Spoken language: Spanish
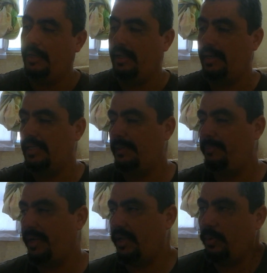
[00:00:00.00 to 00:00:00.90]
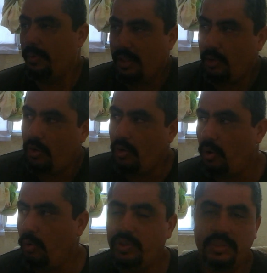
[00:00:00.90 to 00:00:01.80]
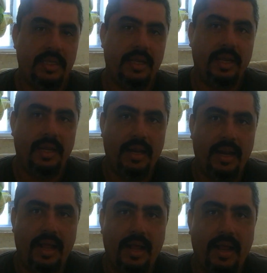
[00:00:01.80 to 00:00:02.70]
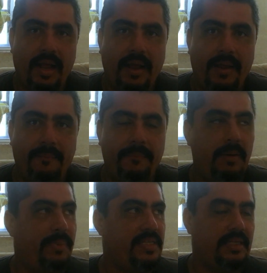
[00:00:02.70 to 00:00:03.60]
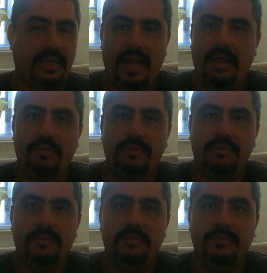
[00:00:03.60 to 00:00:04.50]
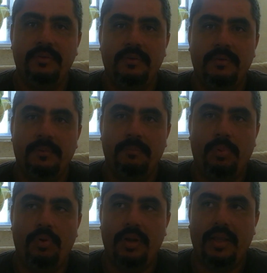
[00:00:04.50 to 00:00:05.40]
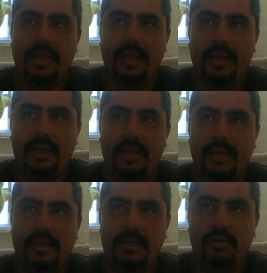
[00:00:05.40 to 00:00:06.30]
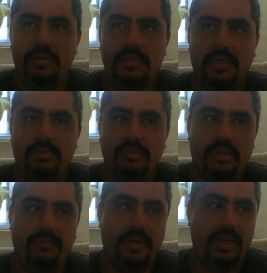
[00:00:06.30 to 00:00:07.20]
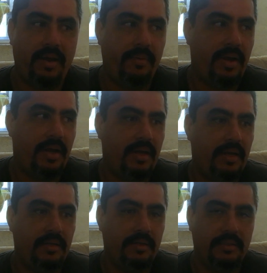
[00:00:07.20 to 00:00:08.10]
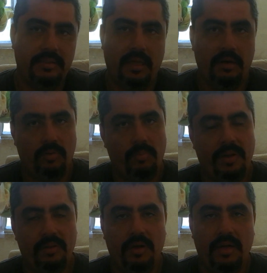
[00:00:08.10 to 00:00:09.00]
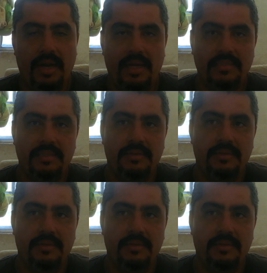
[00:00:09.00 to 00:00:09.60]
En ese pequeño video no usé el presecado porque eh, no se justificaba estar ocupando el gas